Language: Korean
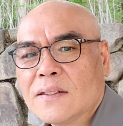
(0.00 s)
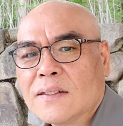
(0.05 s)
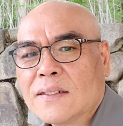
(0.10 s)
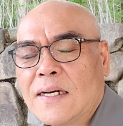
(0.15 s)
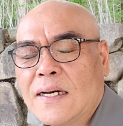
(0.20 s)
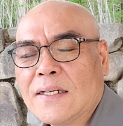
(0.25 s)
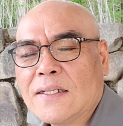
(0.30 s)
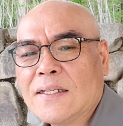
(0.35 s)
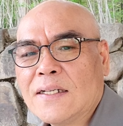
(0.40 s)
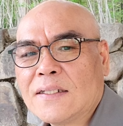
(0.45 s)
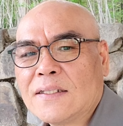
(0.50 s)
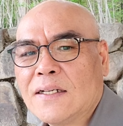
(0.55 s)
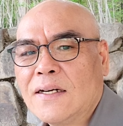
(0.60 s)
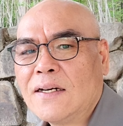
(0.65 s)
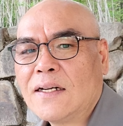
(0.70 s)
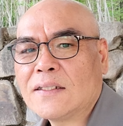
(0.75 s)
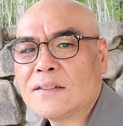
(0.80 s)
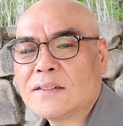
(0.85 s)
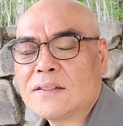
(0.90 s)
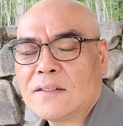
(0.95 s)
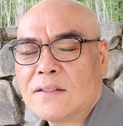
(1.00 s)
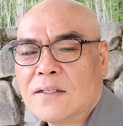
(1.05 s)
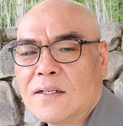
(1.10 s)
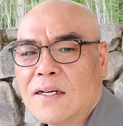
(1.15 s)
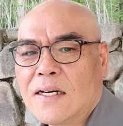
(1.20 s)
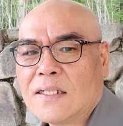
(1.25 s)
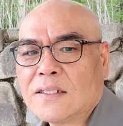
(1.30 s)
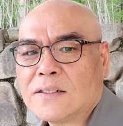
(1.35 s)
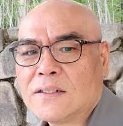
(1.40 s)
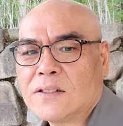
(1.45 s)
강의의
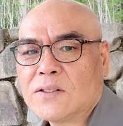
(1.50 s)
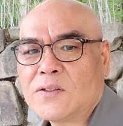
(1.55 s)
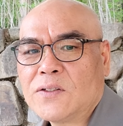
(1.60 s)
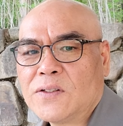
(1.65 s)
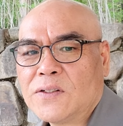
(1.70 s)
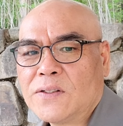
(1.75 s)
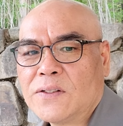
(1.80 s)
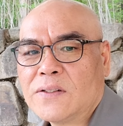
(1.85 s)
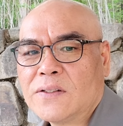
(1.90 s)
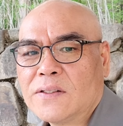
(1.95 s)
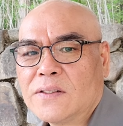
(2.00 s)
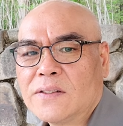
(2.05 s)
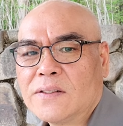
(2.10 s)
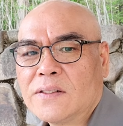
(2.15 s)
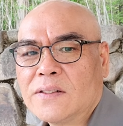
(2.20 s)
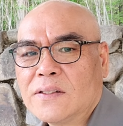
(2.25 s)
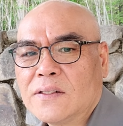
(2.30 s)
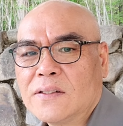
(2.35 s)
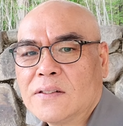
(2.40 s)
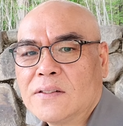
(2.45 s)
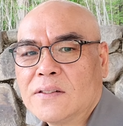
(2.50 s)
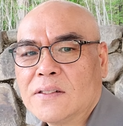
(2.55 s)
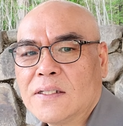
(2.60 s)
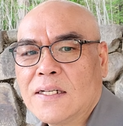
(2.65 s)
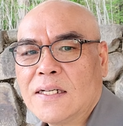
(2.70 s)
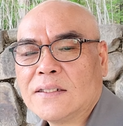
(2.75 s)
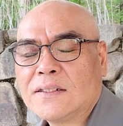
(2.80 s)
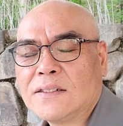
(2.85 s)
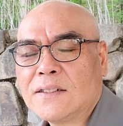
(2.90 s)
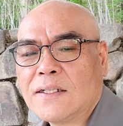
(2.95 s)
클라스를 아시고
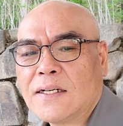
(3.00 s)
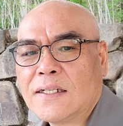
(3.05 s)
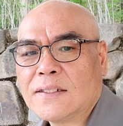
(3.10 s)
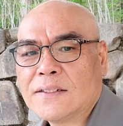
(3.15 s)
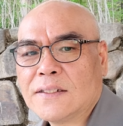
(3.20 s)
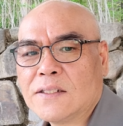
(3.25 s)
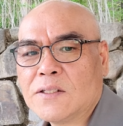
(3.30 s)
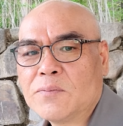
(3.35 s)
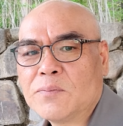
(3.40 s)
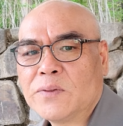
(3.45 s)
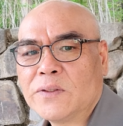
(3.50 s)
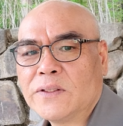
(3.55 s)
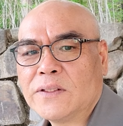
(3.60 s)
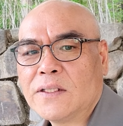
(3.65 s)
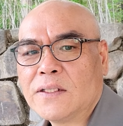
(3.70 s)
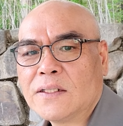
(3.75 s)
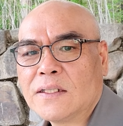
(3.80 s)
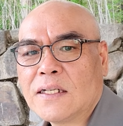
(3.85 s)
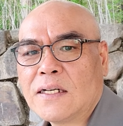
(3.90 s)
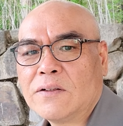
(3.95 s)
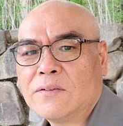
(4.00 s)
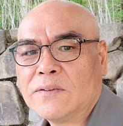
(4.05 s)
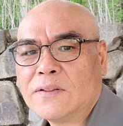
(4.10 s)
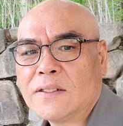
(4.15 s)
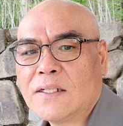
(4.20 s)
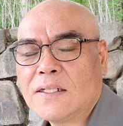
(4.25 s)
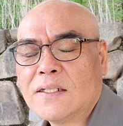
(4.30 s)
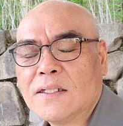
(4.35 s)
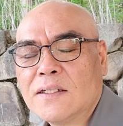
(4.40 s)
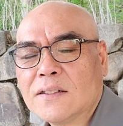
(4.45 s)
애청하시는 분들
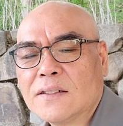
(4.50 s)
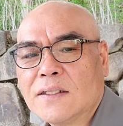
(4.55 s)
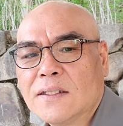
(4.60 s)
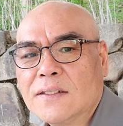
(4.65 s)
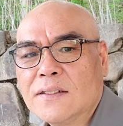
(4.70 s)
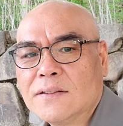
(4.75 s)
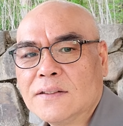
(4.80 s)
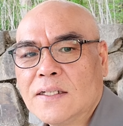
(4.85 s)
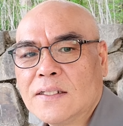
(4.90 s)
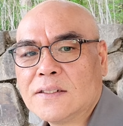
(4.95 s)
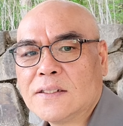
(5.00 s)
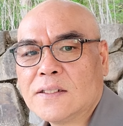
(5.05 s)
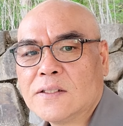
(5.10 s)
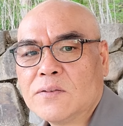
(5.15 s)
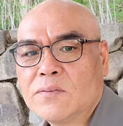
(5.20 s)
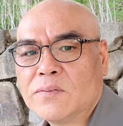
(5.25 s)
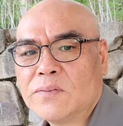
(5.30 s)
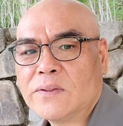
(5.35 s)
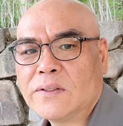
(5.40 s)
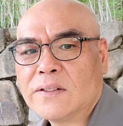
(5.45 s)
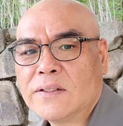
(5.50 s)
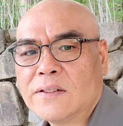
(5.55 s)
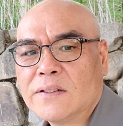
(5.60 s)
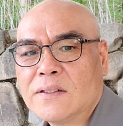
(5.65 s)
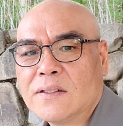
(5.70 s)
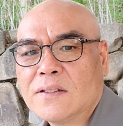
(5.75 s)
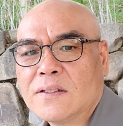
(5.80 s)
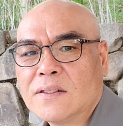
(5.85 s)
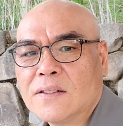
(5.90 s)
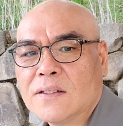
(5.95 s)
가운데 여건이 되시는 분은
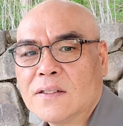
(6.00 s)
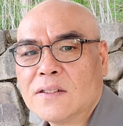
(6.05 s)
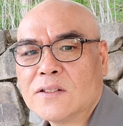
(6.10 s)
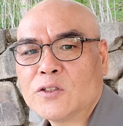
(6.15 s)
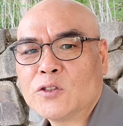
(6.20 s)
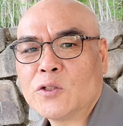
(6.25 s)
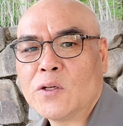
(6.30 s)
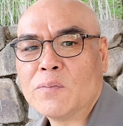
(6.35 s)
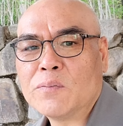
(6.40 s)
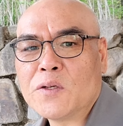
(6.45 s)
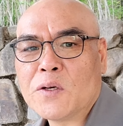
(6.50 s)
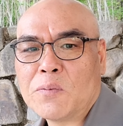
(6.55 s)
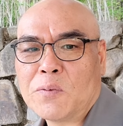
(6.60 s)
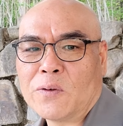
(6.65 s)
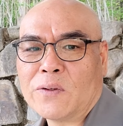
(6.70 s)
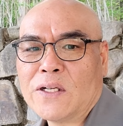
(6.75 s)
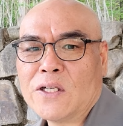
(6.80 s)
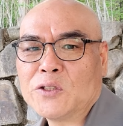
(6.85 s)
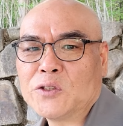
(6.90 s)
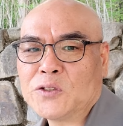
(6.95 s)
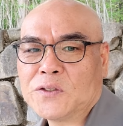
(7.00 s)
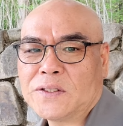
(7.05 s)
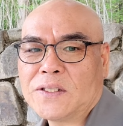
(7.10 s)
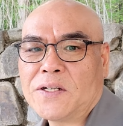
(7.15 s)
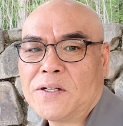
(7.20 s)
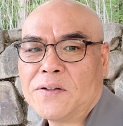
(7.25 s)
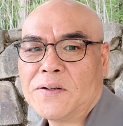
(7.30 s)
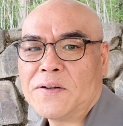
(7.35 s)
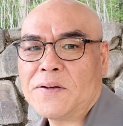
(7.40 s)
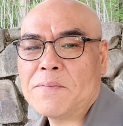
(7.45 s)
수업료
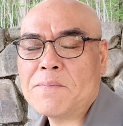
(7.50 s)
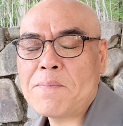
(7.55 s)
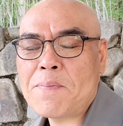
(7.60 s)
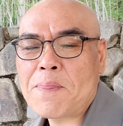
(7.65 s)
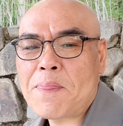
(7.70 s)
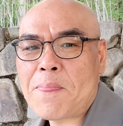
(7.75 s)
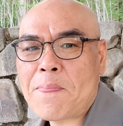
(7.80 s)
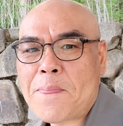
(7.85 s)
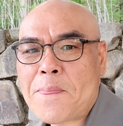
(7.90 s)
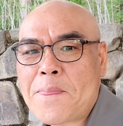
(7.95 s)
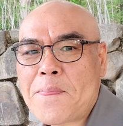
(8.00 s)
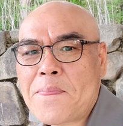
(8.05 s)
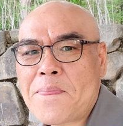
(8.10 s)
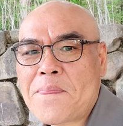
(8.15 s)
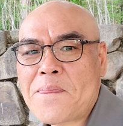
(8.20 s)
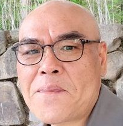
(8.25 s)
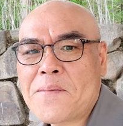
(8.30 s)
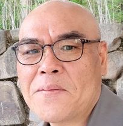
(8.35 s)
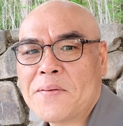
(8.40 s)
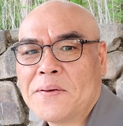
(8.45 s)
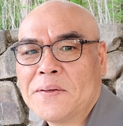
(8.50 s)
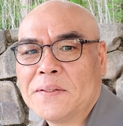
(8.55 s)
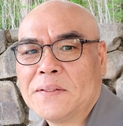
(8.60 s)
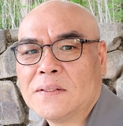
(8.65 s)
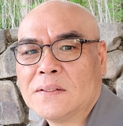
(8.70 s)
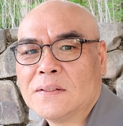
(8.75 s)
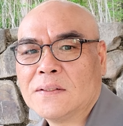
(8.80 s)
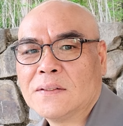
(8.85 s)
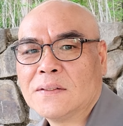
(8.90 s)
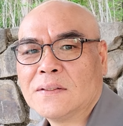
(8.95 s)
보내주셔요. 음.
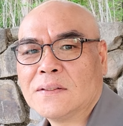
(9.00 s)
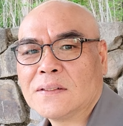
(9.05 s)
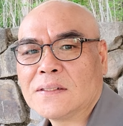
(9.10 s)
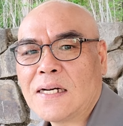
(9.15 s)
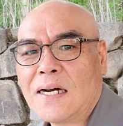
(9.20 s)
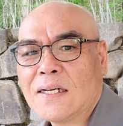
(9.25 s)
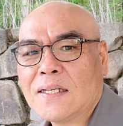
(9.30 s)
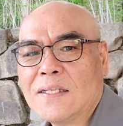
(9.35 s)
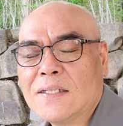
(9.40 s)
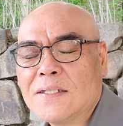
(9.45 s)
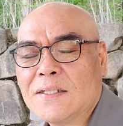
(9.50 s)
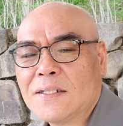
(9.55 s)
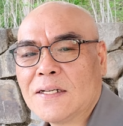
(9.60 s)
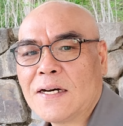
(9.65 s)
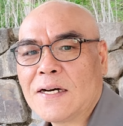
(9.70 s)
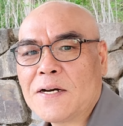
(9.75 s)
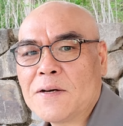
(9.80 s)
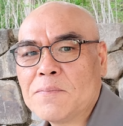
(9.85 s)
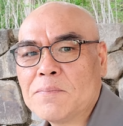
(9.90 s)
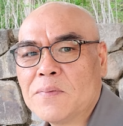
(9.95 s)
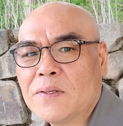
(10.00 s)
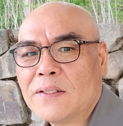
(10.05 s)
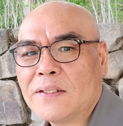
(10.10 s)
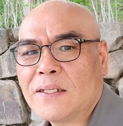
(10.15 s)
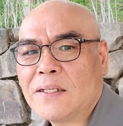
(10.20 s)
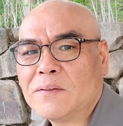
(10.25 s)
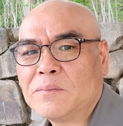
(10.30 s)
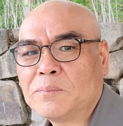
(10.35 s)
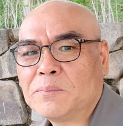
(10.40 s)
강의 이어나갑니다.